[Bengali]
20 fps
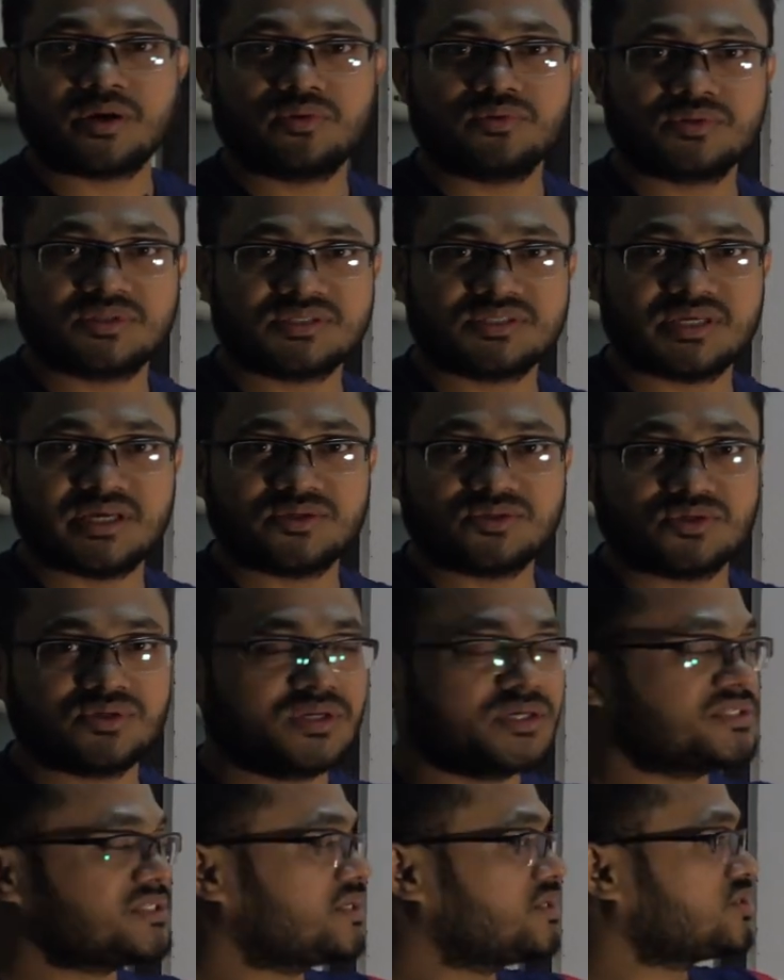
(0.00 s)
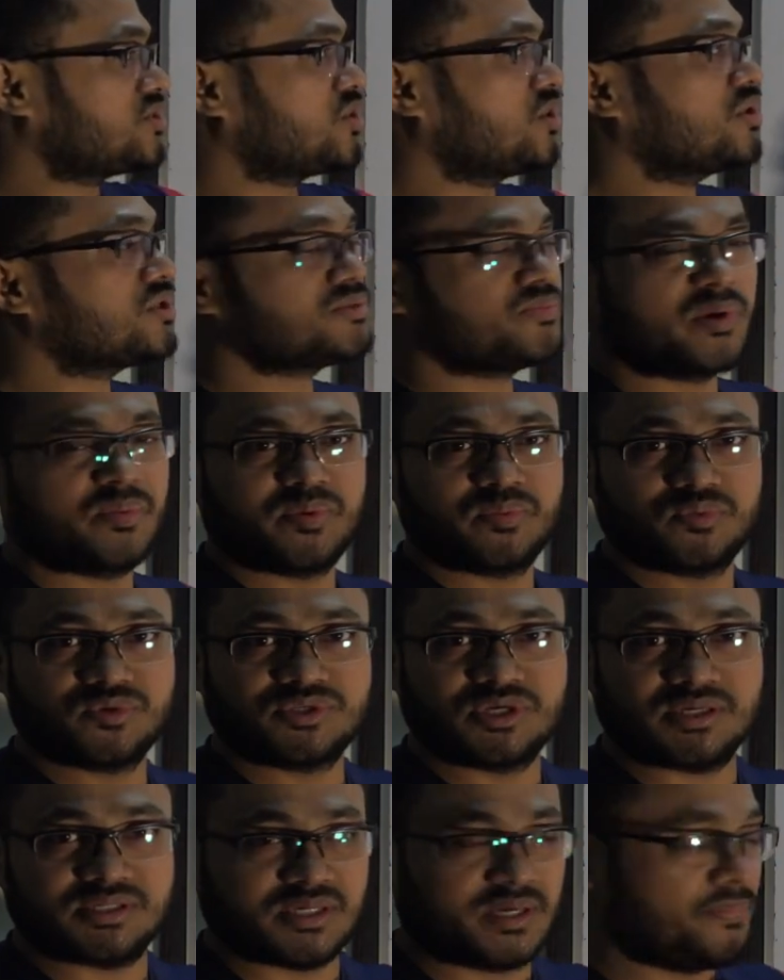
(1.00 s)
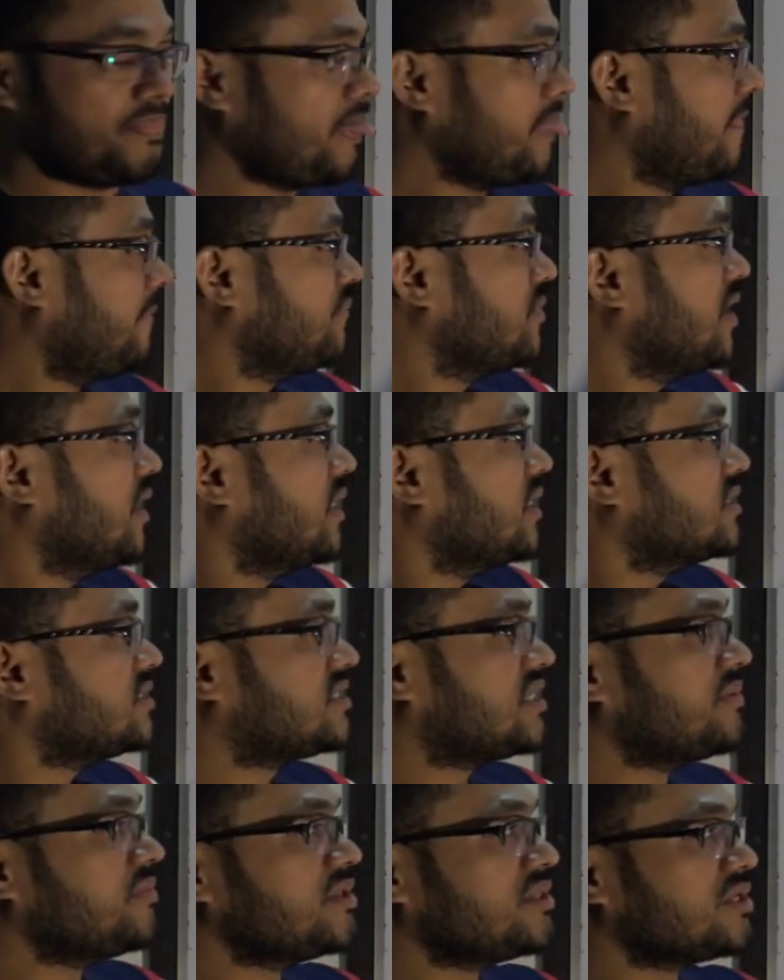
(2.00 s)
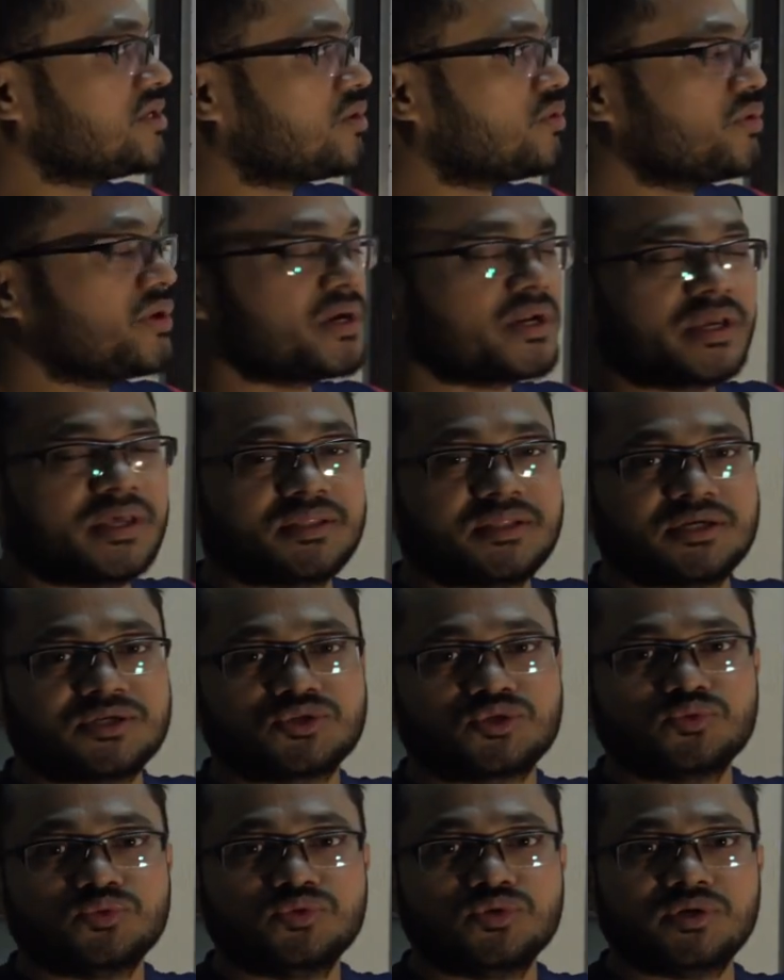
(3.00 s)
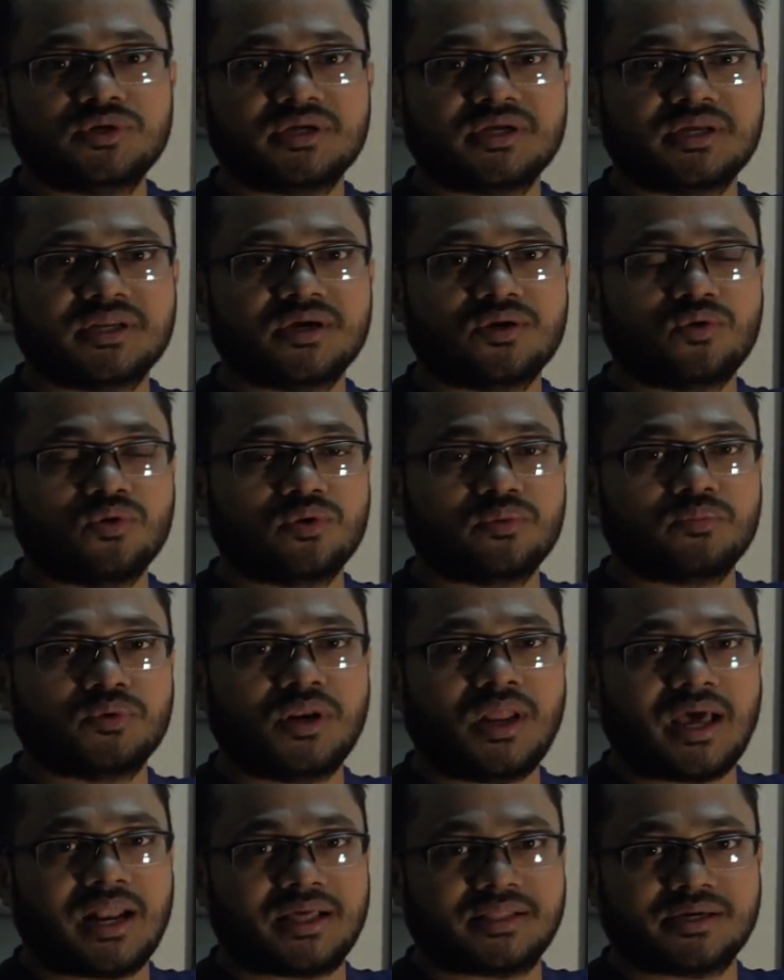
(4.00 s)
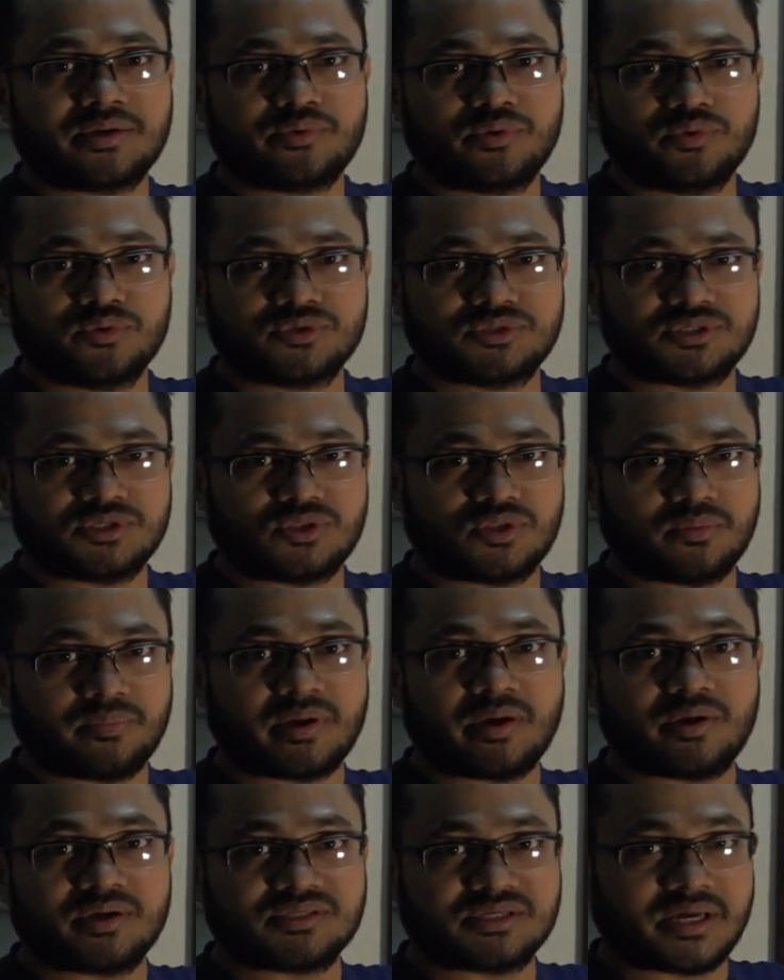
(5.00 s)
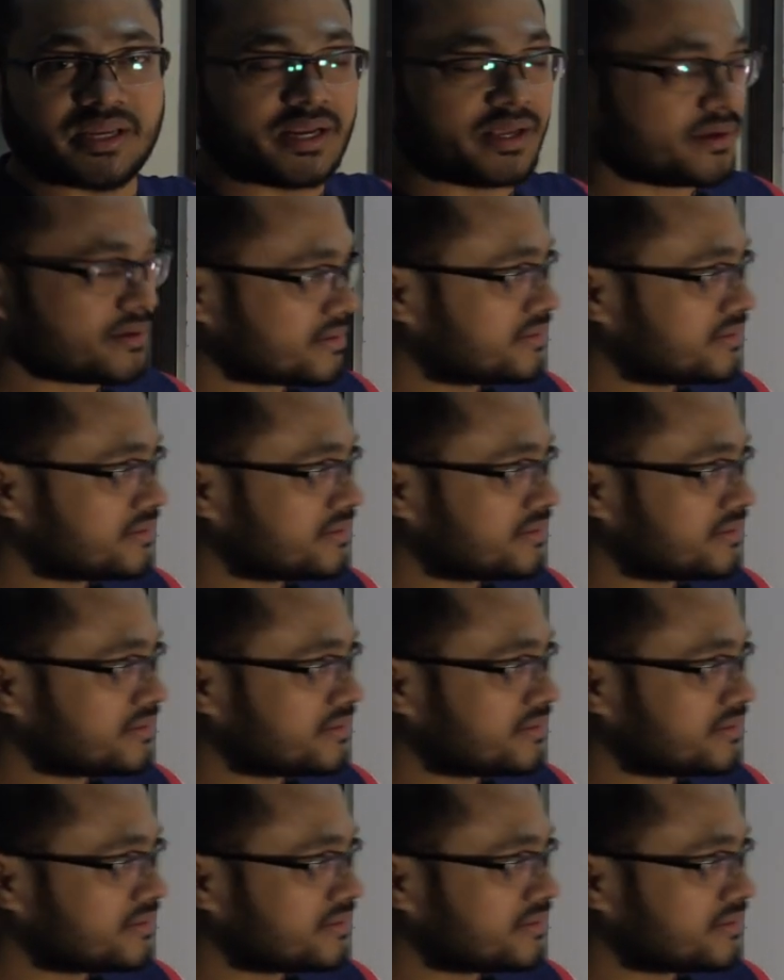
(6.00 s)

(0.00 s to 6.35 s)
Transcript: করতেছি এজন্য যেন সহজভাবে বোঝা যায় জ্যামিতিক কোণের ক্ষেত্রে শূন্য ডিগ্রি কোণ বলে আলাদা কোনো অস্তিত্ব পাওয়া যায় না